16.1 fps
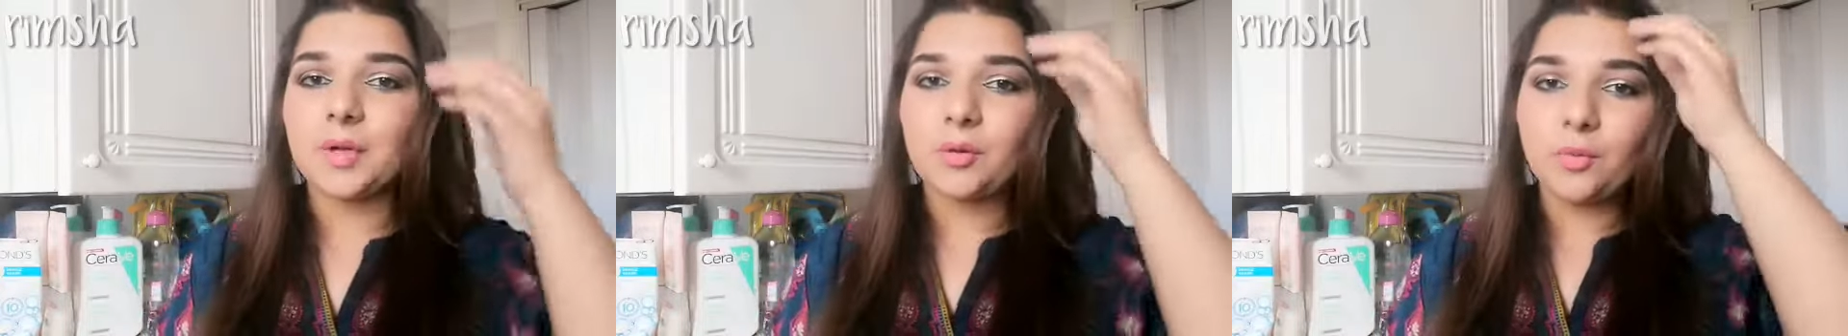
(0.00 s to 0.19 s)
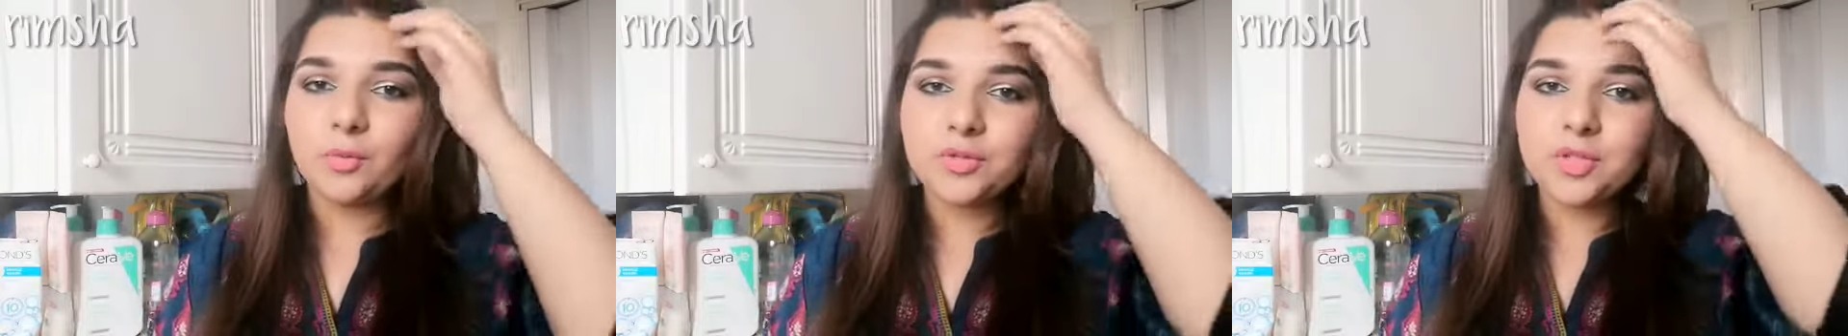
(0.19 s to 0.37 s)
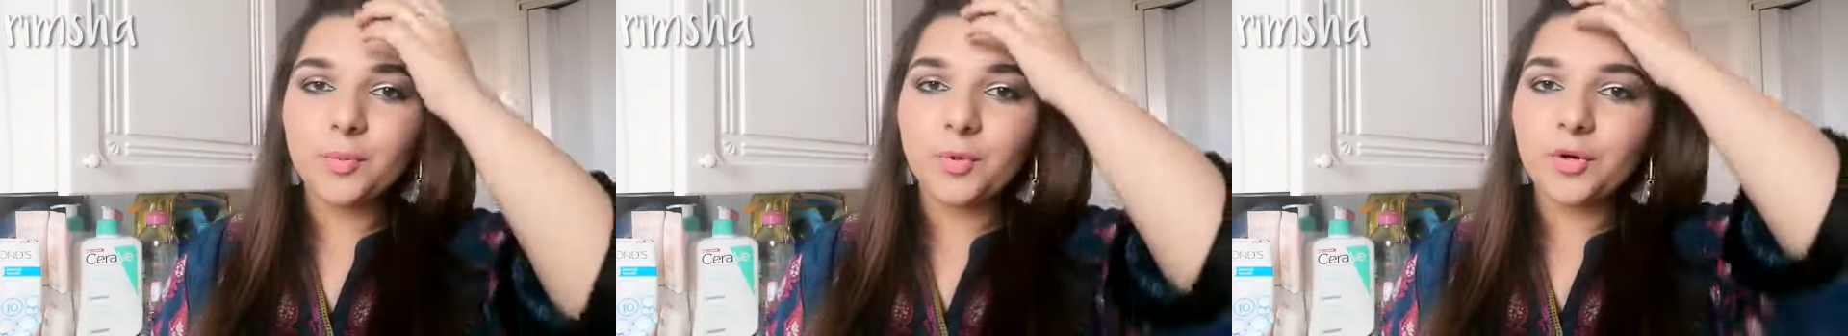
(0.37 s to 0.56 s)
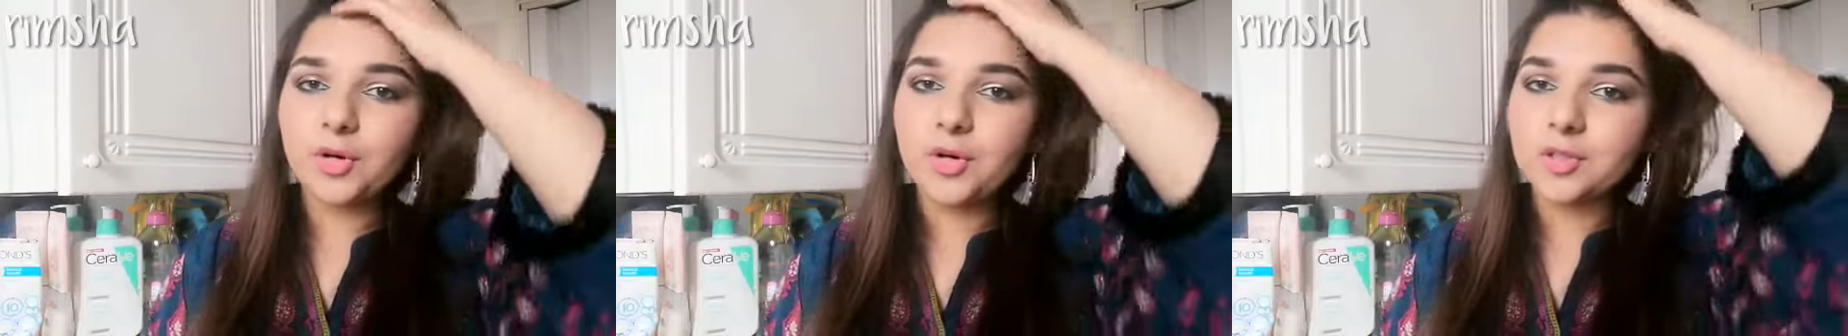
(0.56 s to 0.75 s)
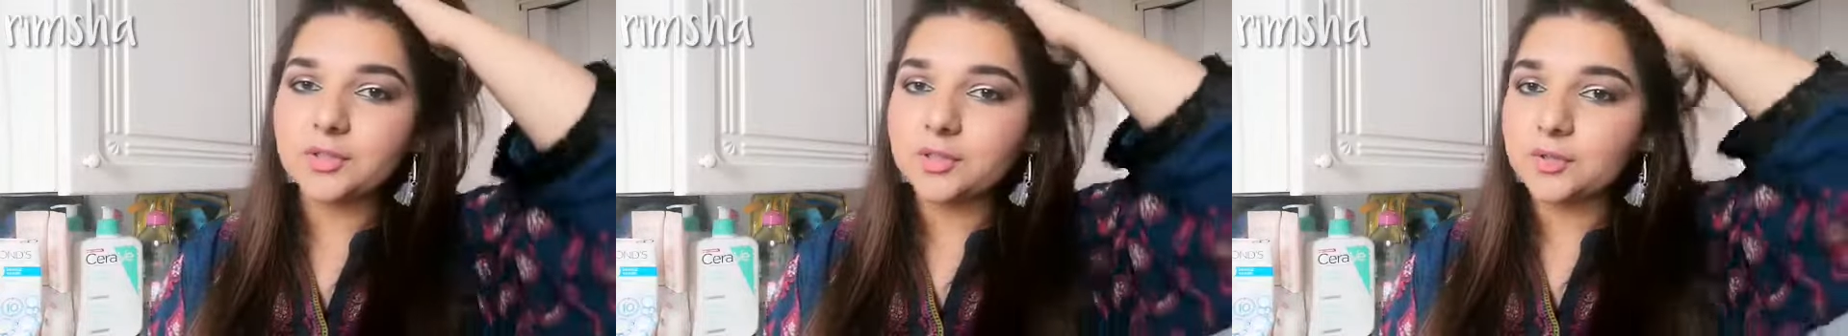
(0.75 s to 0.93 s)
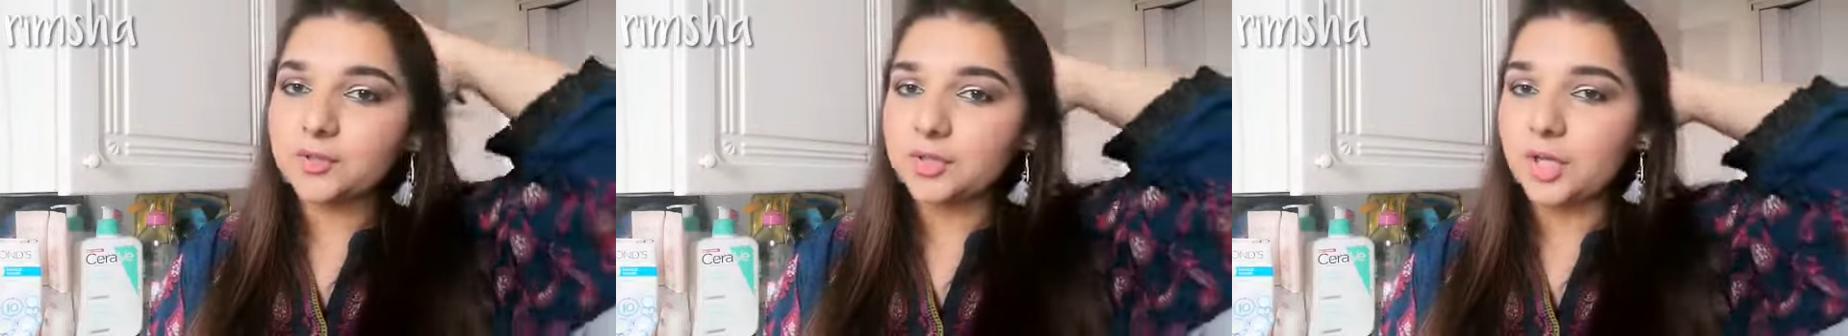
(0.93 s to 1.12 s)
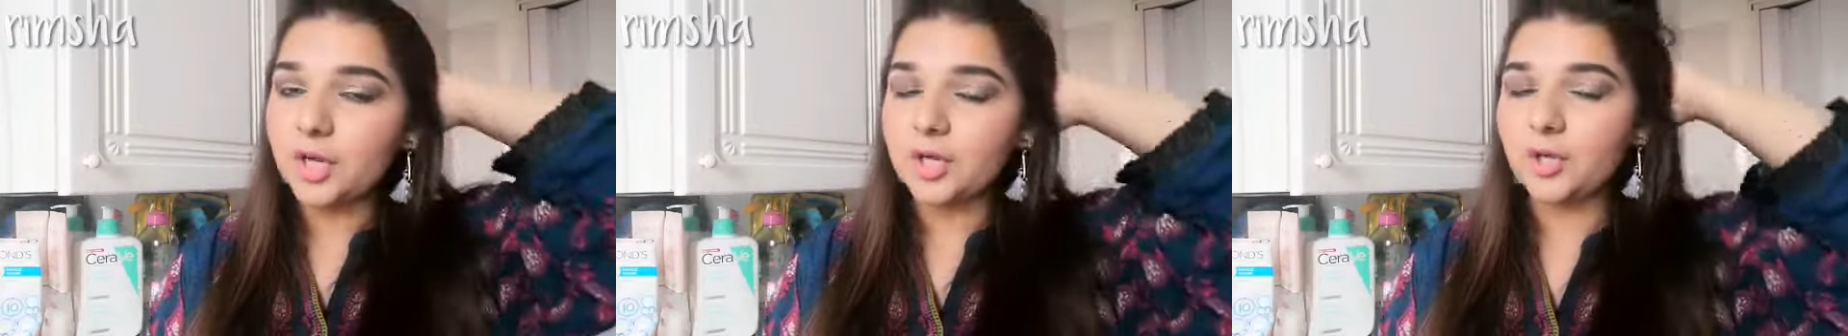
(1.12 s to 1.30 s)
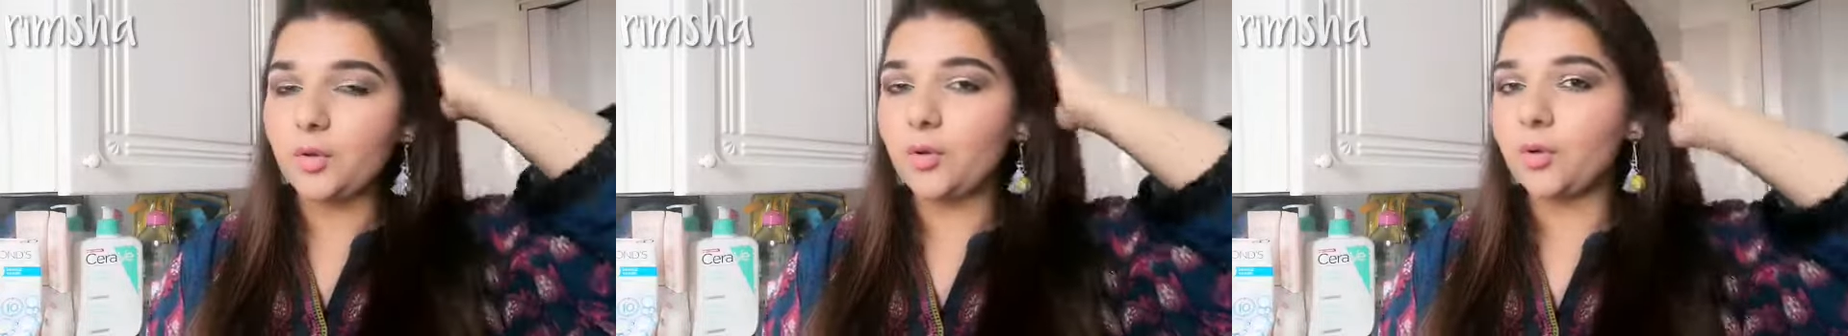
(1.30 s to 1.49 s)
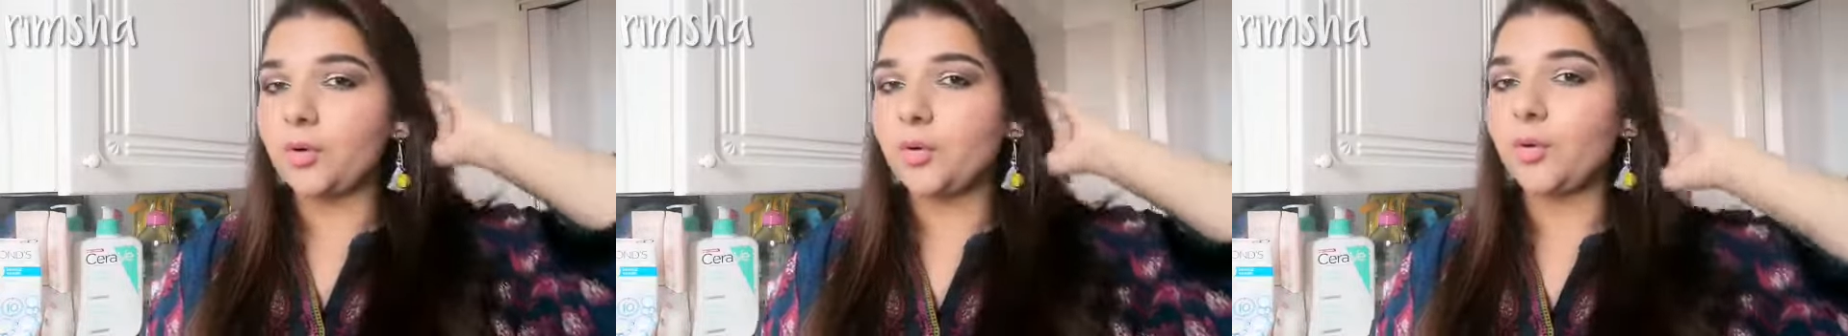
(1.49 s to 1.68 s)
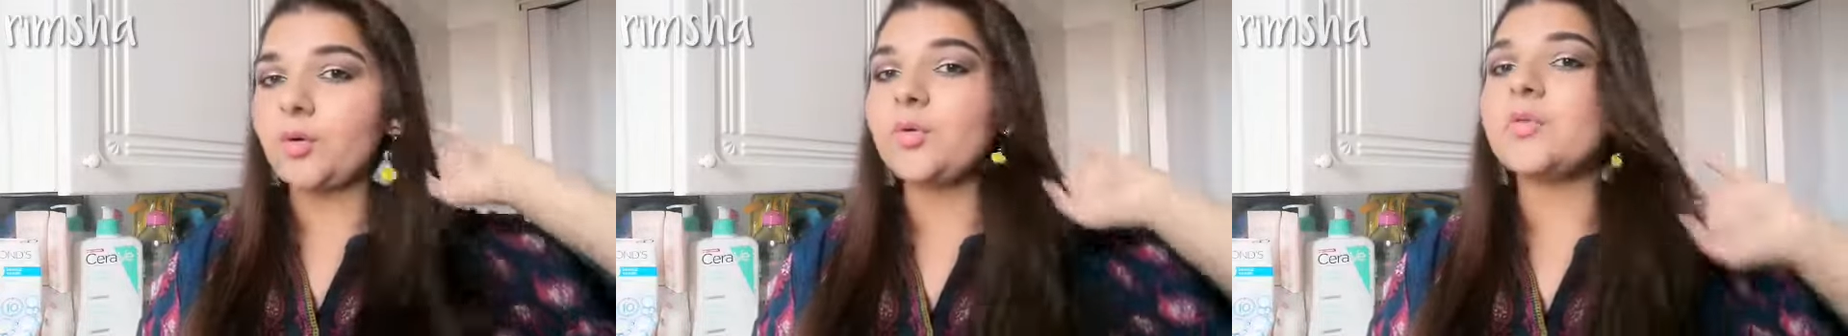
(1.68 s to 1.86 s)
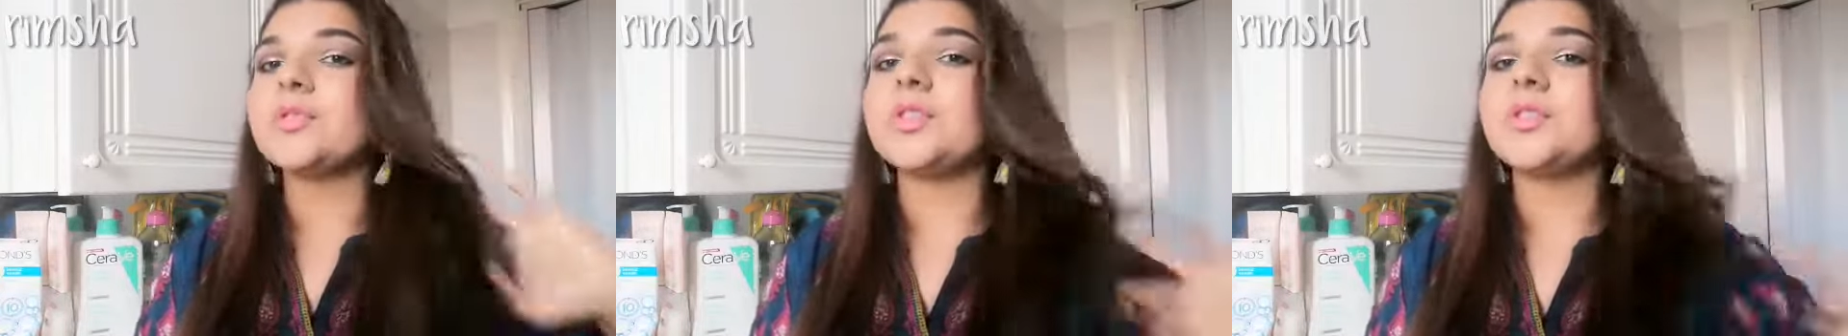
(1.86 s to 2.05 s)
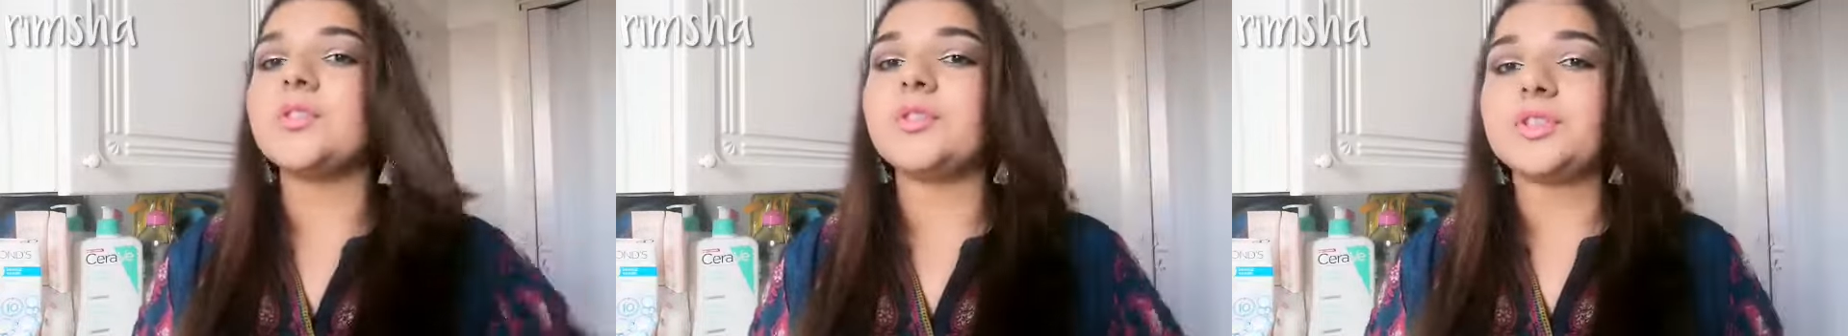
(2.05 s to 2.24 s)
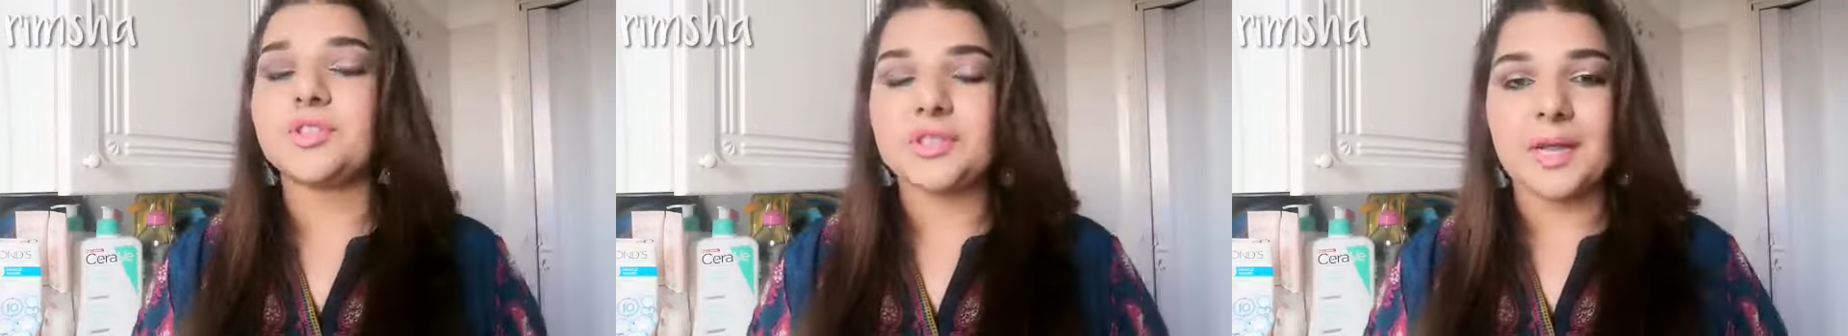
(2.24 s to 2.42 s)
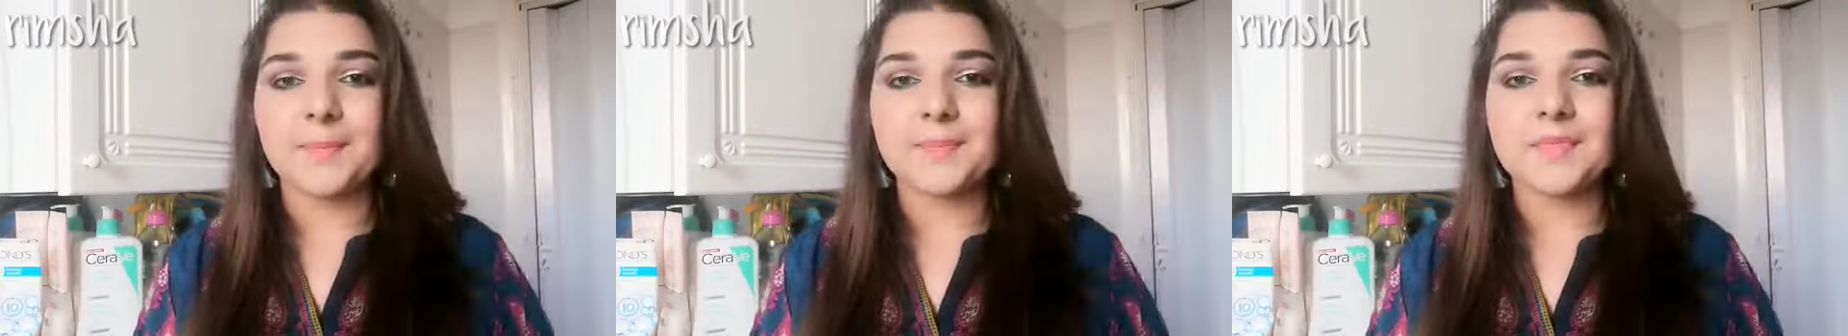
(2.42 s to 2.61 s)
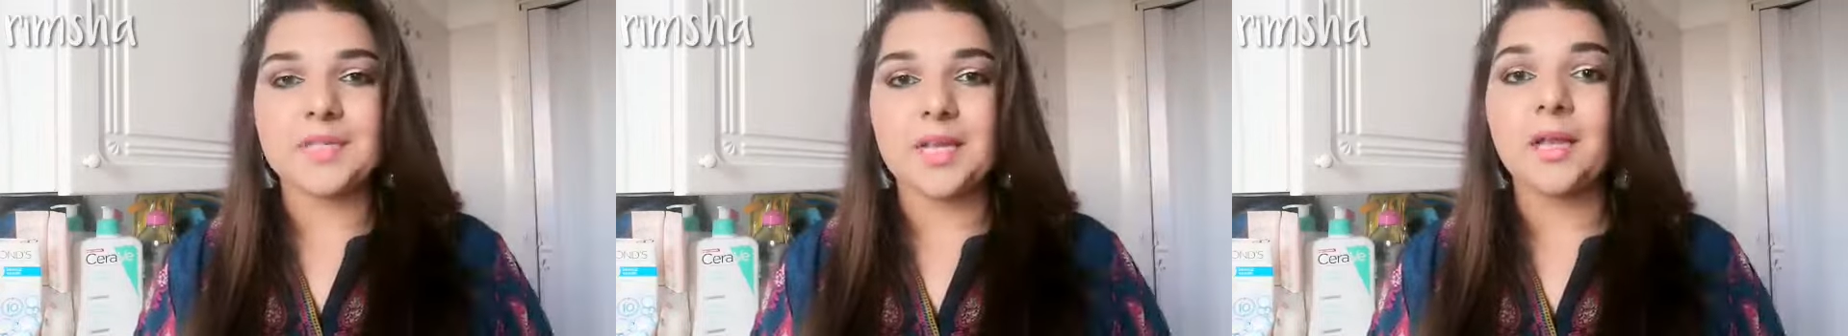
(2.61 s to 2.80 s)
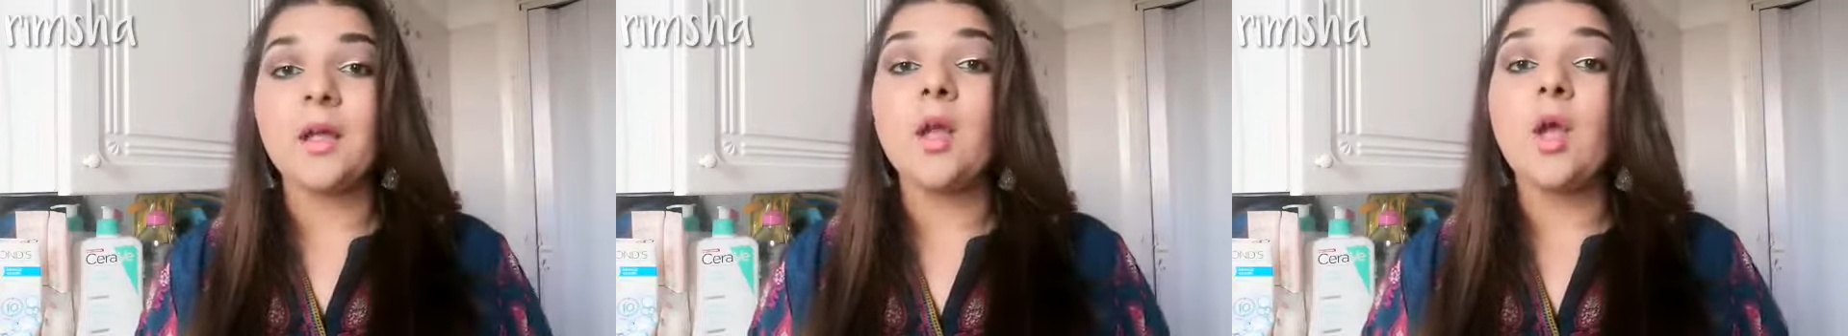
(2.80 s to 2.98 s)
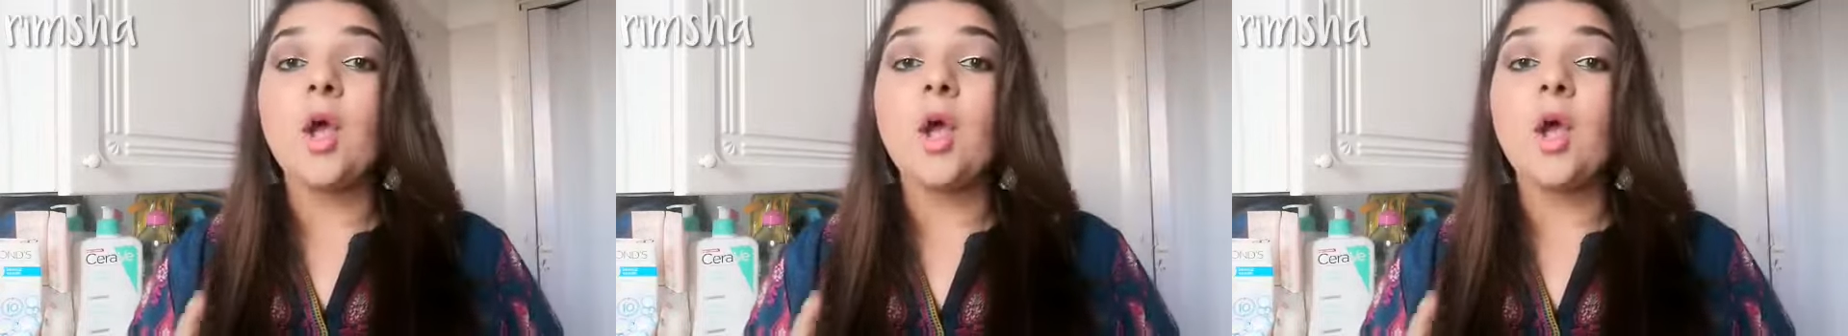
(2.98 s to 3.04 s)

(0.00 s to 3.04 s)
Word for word: मैं कौन से प्रोडक्ट्स यूज़ कर रही हूँ और कौन कौन से जो स्टेप्स हैं